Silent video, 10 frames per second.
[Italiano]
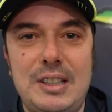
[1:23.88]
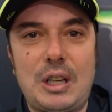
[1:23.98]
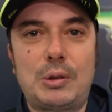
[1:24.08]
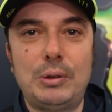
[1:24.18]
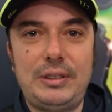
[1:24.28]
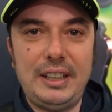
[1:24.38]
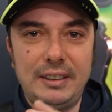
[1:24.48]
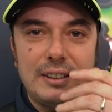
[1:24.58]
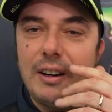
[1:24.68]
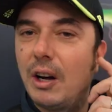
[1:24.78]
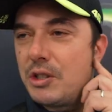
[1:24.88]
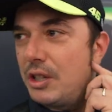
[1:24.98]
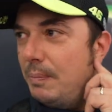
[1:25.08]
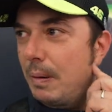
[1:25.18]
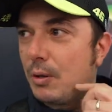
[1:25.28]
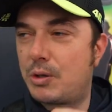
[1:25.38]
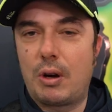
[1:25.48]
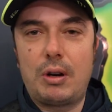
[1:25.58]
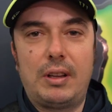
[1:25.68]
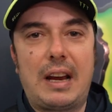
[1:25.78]
Ciao a tutti, oggi primo
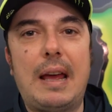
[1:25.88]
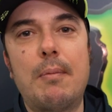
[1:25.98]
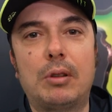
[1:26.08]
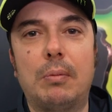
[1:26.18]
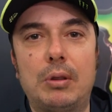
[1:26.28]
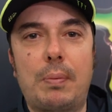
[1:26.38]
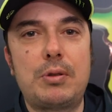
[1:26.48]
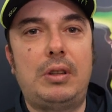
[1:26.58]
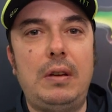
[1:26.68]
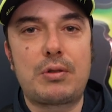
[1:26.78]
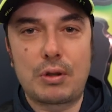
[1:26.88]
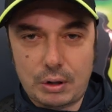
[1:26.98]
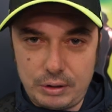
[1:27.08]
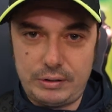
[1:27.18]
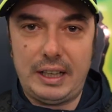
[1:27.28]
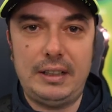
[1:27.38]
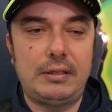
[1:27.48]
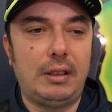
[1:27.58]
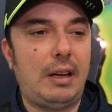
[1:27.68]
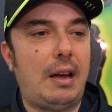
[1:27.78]
giorno direi molto molto positivo, sono
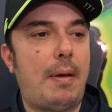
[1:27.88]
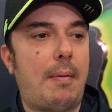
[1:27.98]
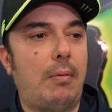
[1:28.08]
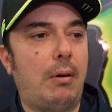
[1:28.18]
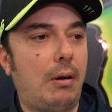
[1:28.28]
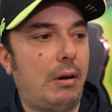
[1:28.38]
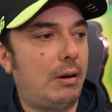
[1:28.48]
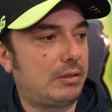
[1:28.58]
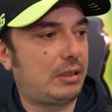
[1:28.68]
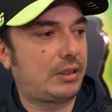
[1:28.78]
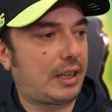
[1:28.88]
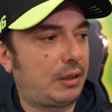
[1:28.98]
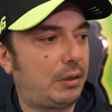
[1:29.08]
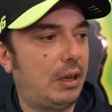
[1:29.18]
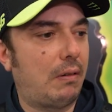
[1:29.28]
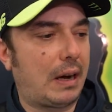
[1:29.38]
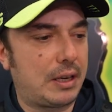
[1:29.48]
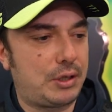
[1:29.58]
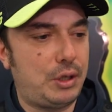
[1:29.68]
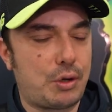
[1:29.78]
contento, abbiamo cercato di lavorare
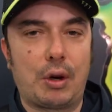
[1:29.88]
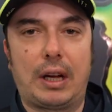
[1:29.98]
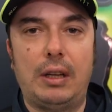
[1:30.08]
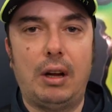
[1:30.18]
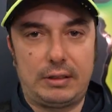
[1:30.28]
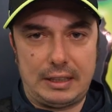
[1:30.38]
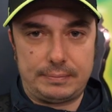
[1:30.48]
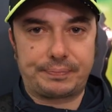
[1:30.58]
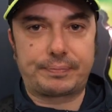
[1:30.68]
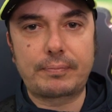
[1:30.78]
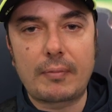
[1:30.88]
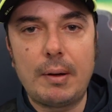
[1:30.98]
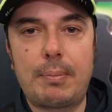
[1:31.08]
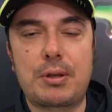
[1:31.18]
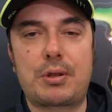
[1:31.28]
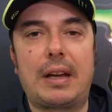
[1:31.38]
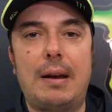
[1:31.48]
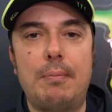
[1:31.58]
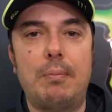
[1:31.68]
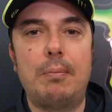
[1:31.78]
sia di giorno che di notte per cercare il
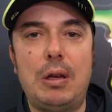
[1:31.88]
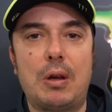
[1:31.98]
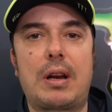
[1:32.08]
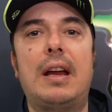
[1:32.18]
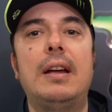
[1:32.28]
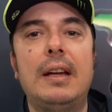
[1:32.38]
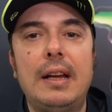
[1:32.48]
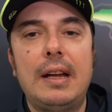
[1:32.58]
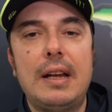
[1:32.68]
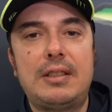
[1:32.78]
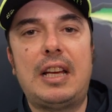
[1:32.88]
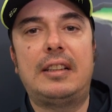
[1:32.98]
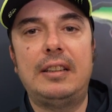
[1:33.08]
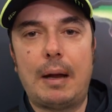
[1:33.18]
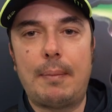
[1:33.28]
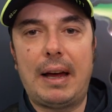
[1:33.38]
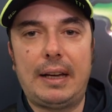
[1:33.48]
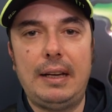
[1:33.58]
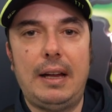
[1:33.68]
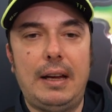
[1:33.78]
miglior setting della
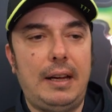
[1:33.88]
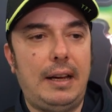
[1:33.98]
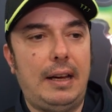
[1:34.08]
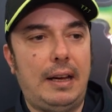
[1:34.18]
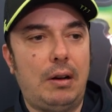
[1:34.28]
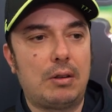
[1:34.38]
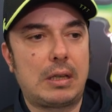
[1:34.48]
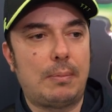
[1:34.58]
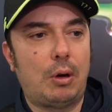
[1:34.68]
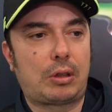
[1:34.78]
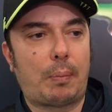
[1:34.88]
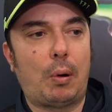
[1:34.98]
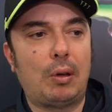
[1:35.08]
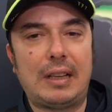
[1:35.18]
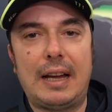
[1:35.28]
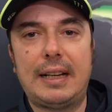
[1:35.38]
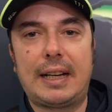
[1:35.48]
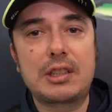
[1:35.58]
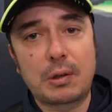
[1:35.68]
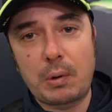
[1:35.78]
macchina, eh, non siamo troppo lontani anche
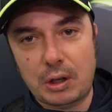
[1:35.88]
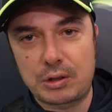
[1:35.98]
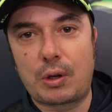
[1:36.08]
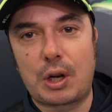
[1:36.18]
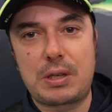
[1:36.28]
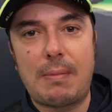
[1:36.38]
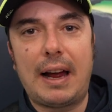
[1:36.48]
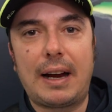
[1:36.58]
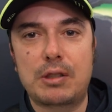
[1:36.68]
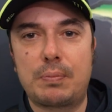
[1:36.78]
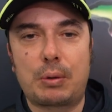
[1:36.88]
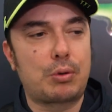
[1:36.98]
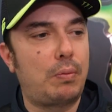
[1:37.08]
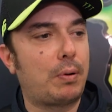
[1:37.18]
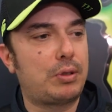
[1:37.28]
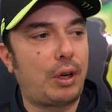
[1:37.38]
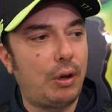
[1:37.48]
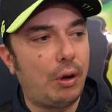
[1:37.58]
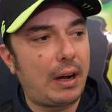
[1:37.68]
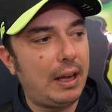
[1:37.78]
se qualcosa ancora ci manca, soprattutto sul
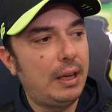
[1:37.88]
posteriore,